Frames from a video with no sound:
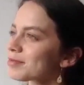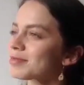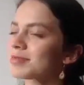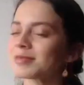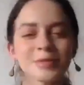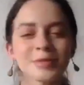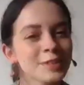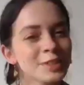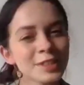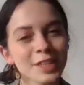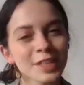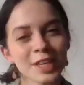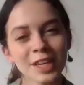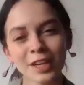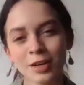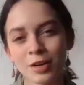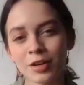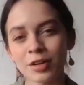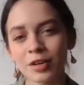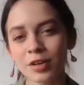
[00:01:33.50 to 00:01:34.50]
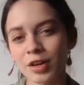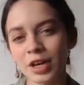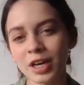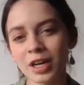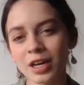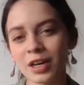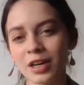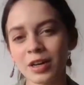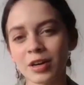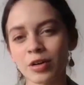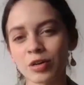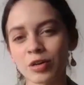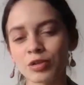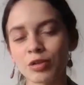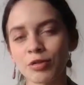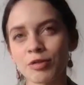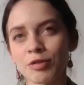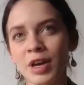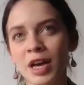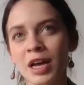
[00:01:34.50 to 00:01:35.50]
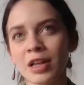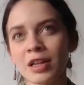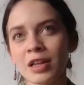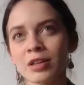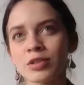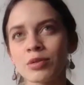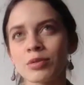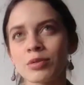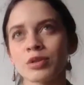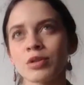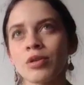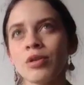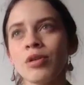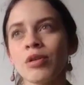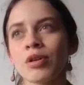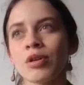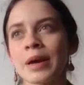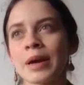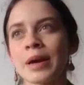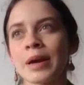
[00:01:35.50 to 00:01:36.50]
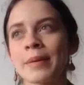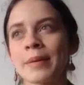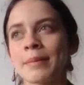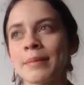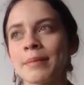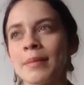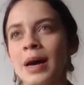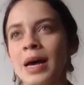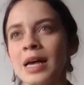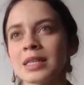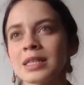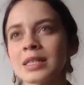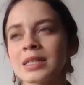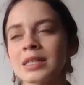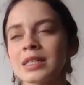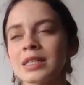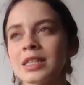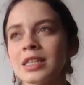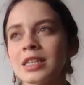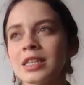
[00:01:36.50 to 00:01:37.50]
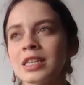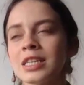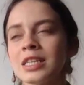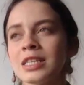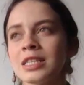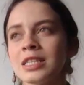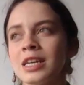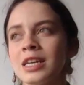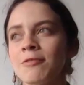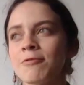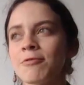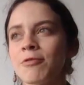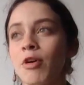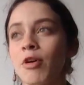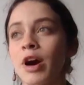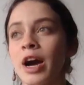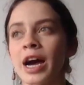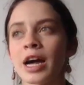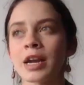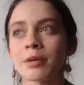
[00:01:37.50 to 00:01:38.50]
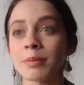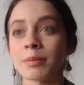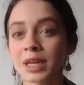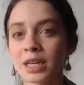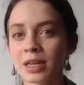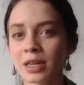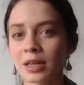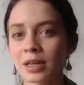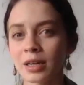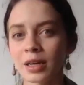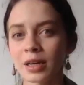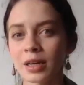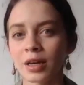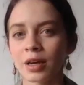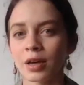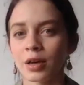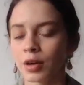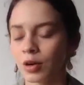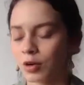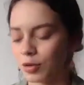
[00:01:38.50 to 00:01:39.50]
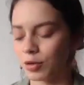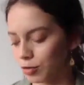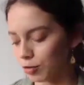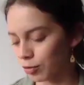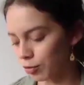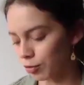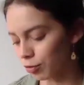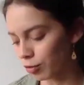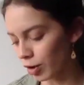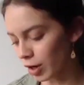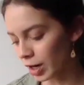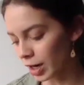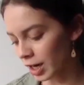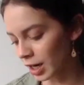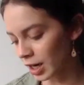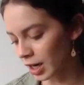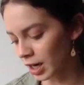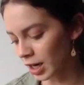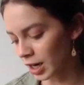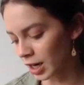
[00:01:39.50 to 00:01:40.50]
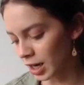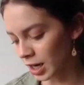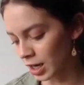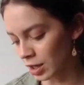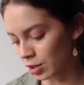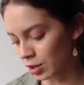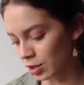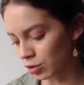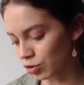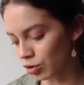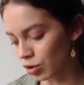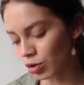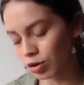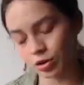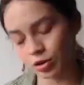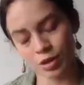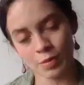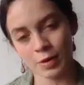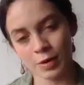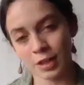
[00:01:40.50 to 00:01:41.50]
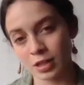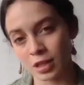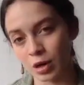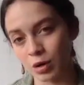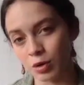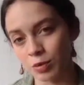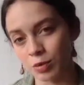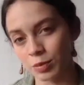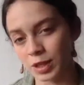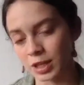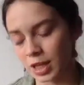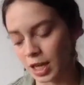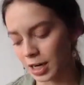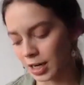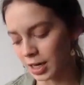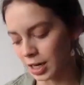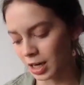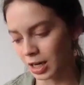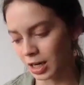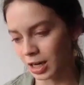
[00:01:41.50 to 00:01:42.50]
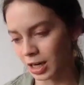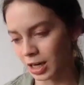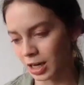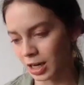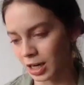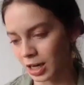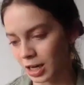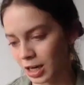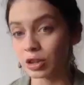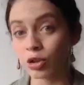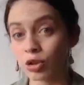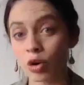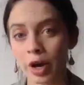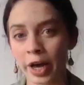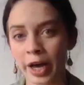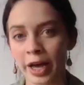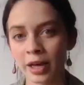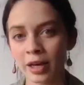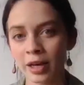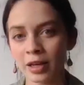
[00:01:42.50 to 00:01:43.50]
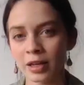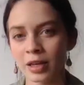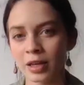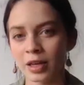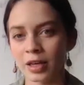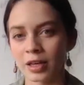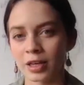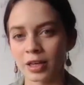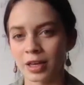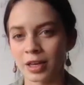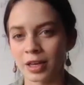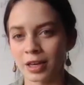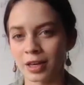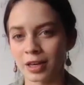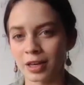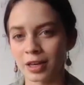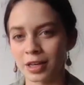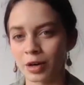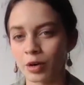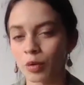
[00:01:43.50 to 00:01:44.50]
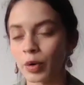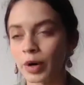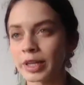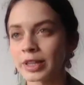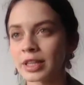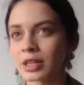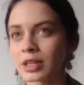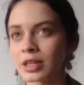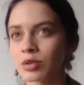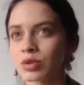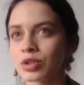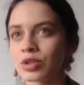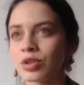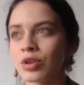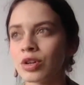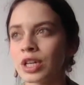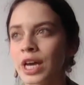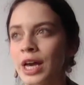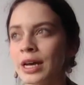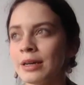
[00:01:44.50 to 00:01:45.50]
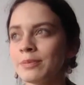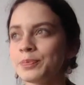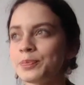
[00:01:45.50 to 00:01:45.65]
sí, creo que con Sofía, sobre todo en lo que más quise enfocarme fue en todos los temas de salud mental que, ella toca, que, que cuenta su historia